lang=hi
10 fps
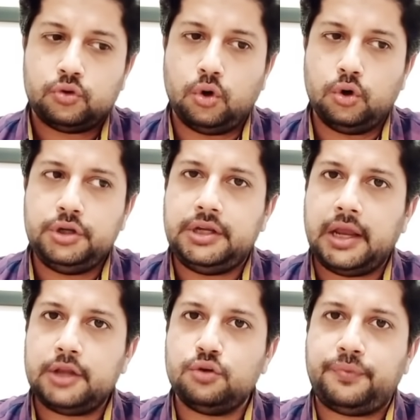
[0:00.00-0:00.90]
तो
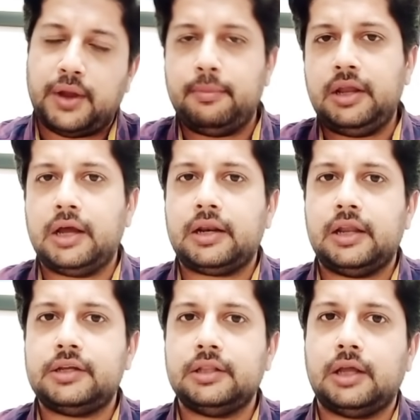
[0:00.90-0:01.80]
ये जो फैमिली का
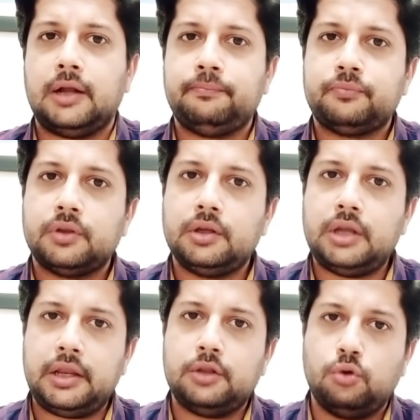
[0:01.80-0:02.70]
रिलेशन था
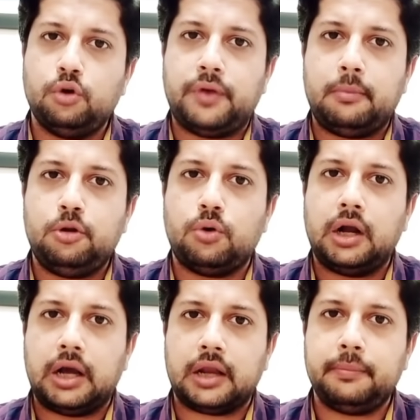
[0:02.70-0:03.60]
यानी कि दोनों फैमिलियों
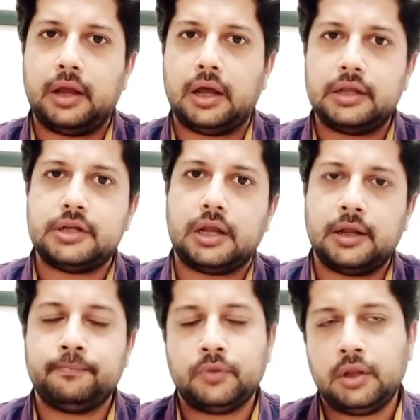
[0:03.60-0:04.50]
का घर में आना
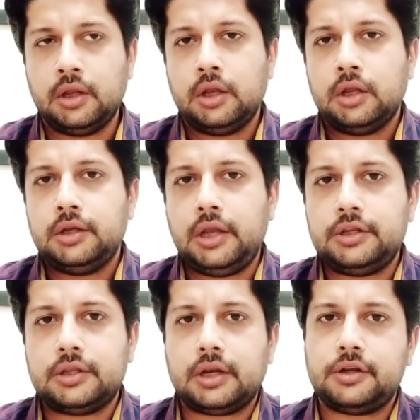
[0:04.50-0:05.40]
जाना ये
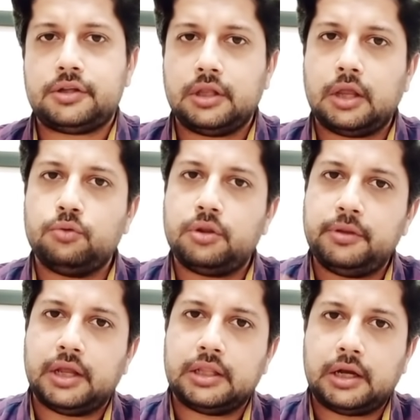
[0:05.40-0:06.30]
जिस तरह रिश्तेदारों से
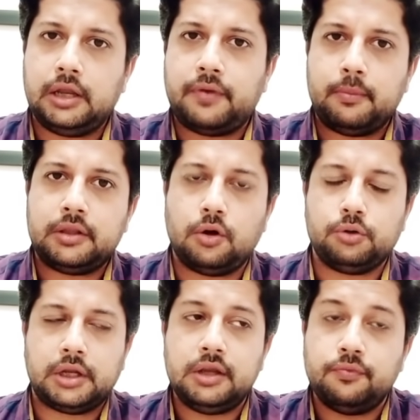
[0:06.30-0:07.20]
भी ज़्यादा कई फैमिलीज़ का
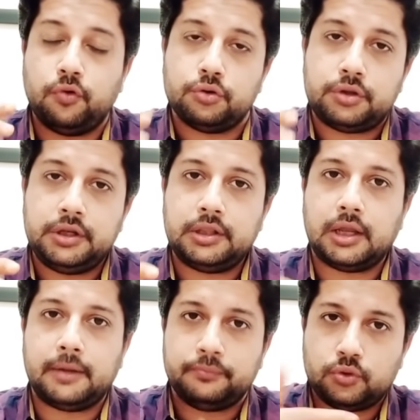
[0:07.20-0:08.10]
होता है ये वो सीन
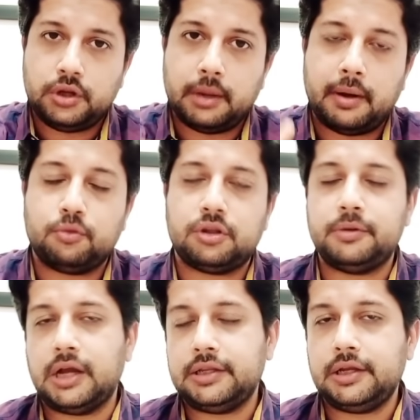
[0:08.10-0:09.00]
था तो ये अब आपको
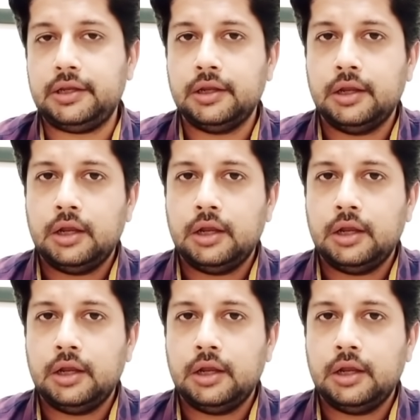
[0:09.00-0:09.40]
समझ आ जाएगी